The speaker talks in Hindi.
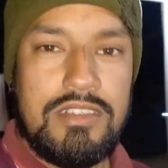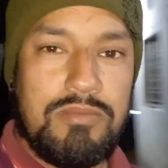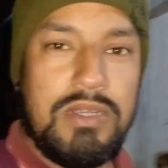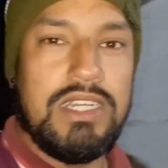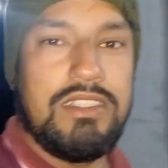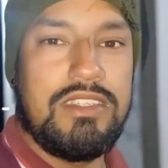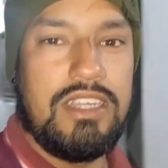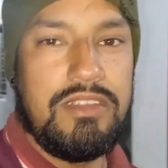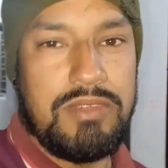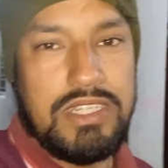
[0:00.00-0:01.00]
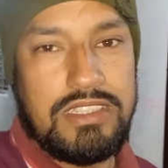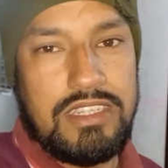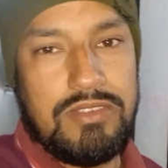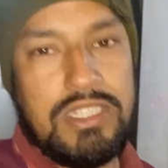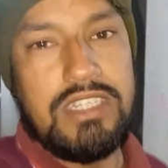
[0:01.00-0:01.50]
पाँच साढ़े पाँच
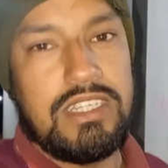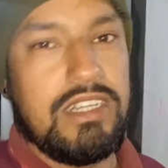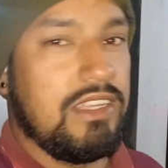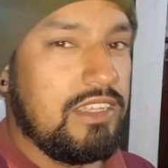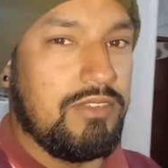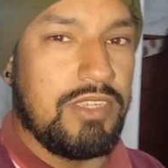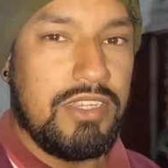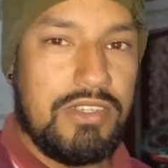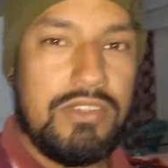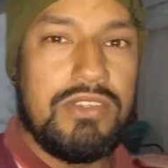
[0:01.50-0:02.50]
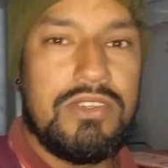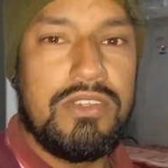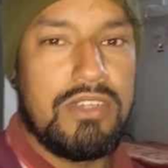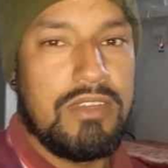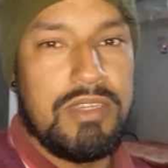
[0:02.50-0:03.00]
छः बजे निकल गया था मैं गांव
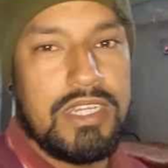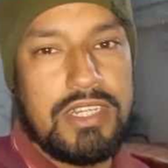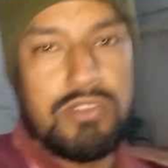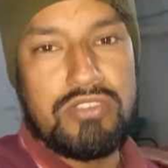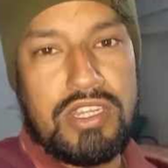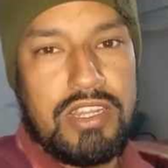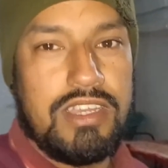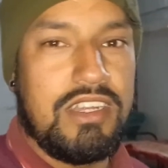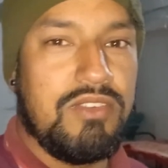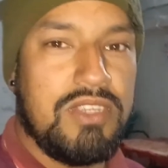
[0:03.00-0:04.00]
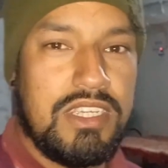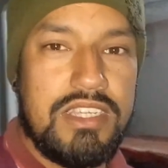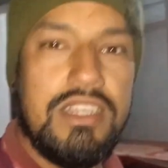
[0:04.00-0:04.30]
और अभी आ रहा हूँ साढ़े आठ बजे